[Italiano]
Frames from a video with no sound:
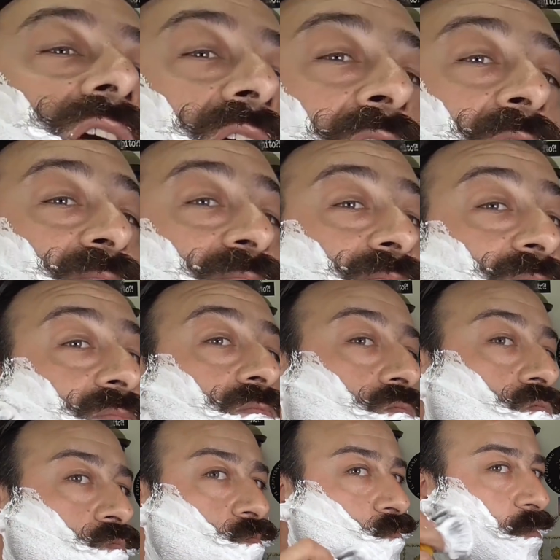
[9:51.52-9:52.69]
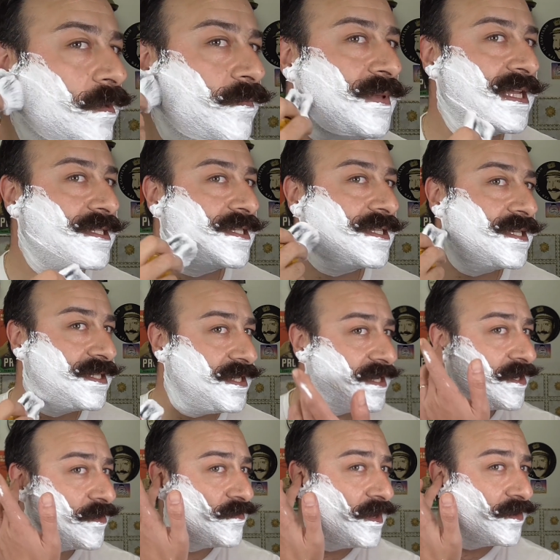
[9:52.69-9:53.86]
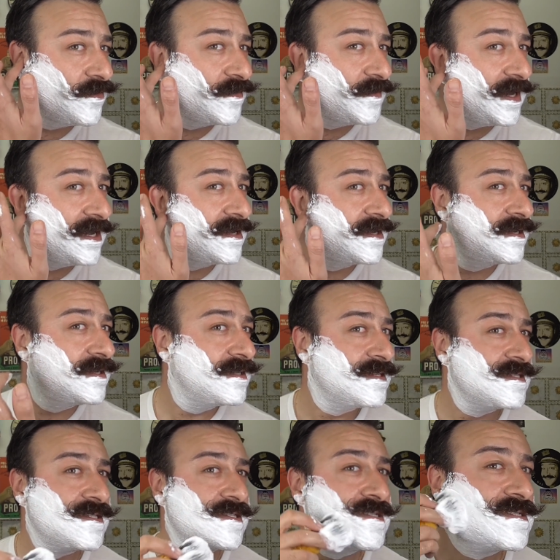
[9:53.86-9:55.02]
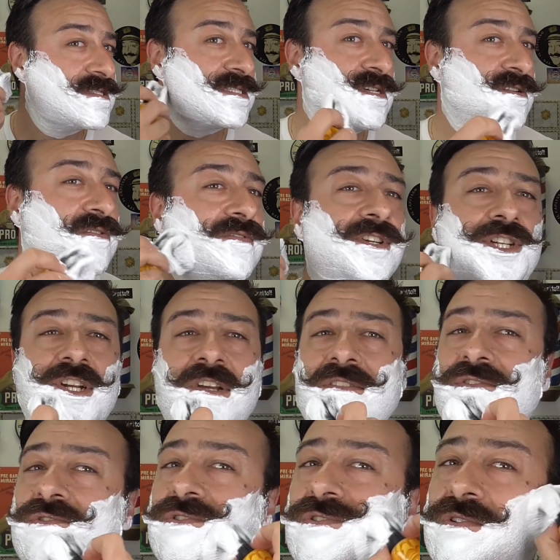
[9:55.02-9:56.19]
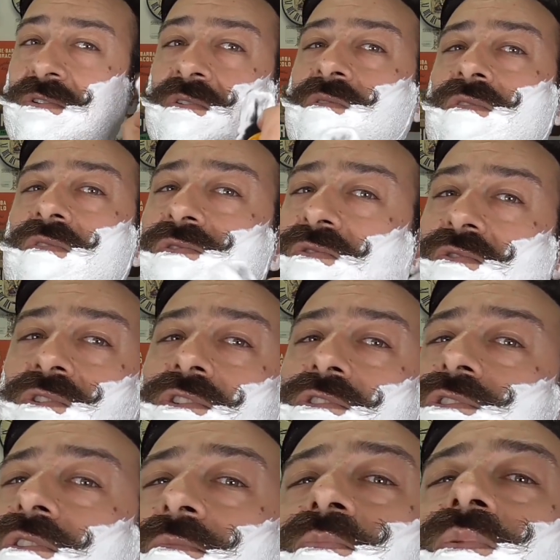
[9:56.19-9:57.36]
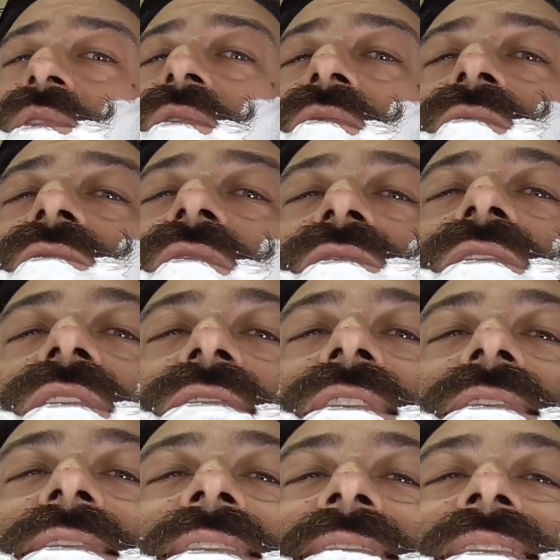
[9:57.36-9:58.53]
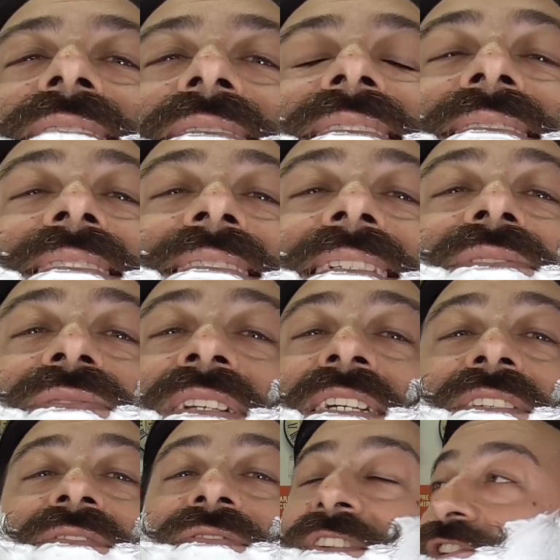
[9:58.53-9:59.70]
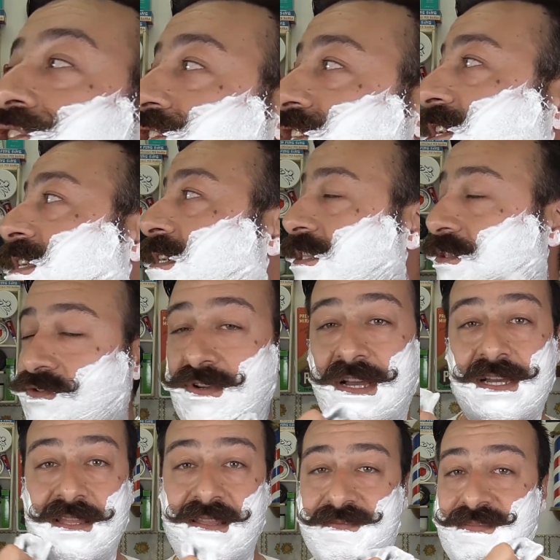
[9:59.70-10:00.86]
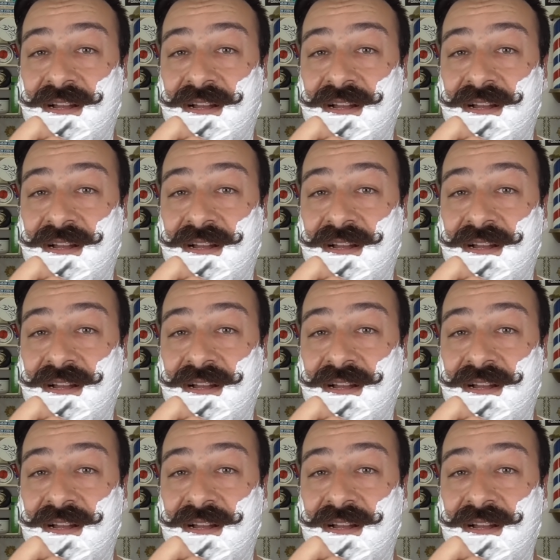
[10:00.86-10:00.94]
a mm, Piazza de Siena, qua a Roma, stanno facendo concorso ippico. Ha dato una sfrecciata che tu neanche ti